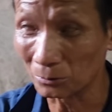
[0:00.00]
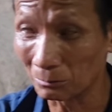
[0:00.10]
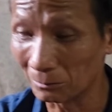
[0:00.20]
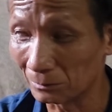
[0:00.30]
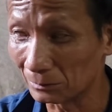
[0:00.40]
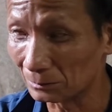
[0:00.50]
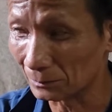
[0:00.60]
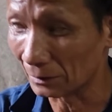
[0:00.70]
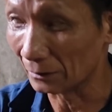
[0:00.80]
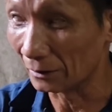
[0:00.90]
là sinh
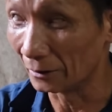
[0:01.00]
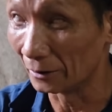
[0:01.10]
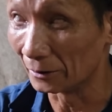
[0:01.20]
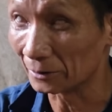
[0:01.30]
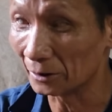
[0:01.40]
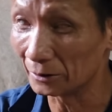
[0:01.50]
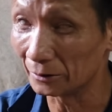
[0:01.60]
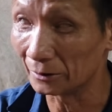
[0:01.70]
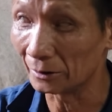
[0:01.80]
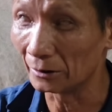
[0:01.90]
non à ừ,
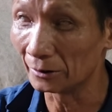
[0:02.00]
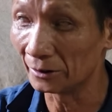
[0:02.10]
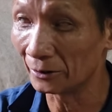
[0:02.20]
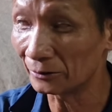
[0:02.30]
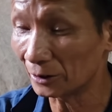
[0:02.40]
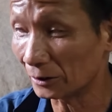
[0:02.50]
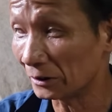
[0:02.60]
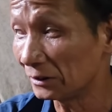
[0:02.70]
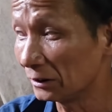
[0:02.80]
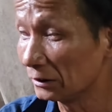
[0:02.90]
từ ừ, đúng
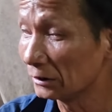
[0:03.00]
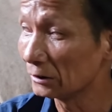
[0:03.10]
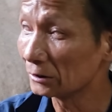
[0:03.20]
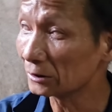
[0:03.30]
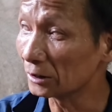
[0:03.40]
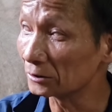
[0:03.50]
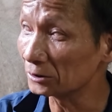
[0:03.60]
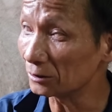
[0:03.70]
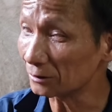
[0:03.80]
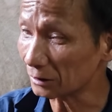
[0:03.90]
rồi từ
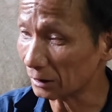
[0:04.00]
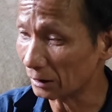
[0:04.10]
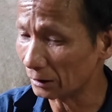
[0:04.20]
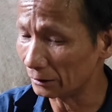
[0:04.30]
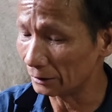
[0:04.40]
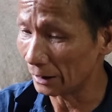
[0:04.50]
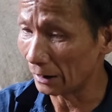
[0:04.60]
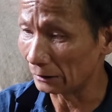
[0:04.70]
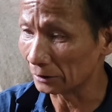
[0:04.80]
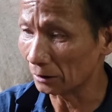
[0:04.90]
trước
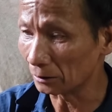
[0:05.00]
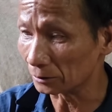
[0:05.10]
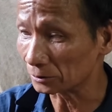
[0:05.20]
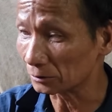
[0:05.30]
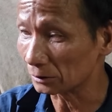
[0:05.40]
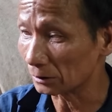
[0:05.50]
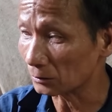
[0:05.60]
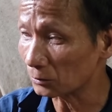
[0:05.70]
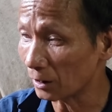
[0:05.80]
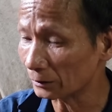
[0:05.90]
là nó ở
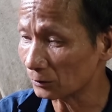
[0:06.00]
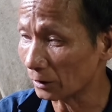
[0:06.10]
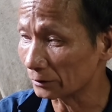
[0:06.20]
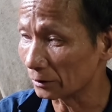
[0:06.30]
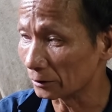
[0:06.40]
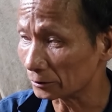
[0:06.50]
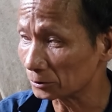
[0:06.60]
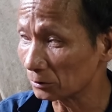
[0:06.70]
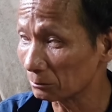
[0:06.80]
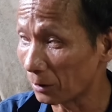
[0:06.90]
con còn ở
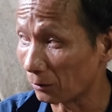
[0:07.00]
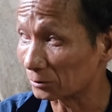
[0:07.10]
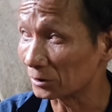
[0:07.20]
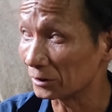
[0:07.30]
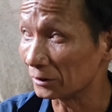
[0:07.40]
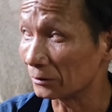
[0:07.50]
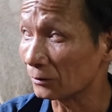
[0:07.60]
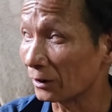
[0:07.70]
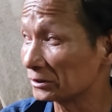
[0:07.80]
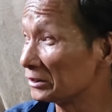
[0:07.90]
trung bụng thì
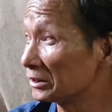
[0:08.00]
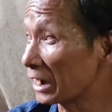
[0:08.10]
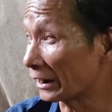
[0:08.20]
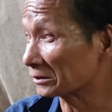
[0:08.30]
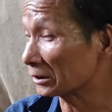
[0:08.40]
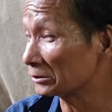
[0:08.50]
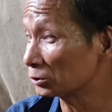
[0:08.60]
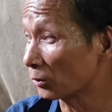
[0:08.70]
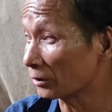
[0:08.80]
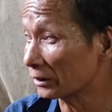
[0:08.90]
còn đi gạt cái
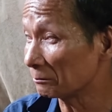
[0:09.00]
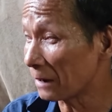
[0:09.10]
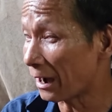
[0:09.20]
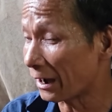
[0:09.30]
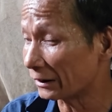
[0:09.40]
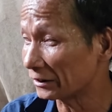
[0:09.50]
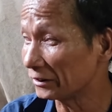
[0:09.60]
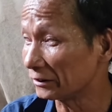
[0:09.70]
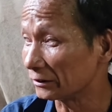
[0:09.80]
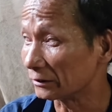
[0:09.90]
số cái ma
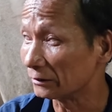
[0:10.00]
đấy